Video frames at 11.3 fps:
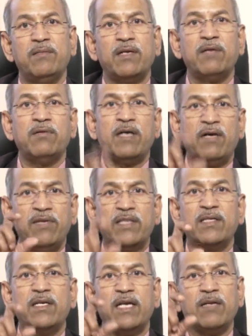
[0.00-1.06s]
మనం ఆ
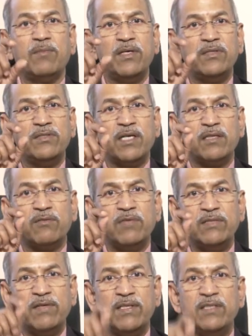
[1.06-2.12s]
వ్యక్తికి ఎనభై ఐదు శాతం
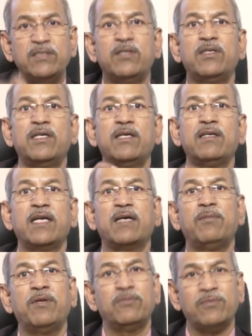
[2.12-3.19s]
వైద్యం అందించినట్టే
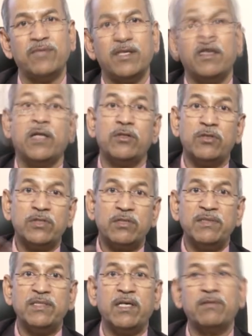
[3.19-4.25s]
లెక్కపడుతుంది
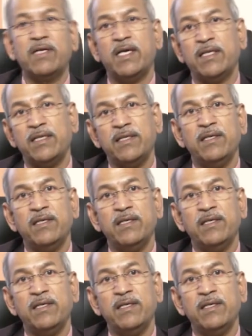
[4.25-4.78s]
అదృష్టవశాత్తు కానీ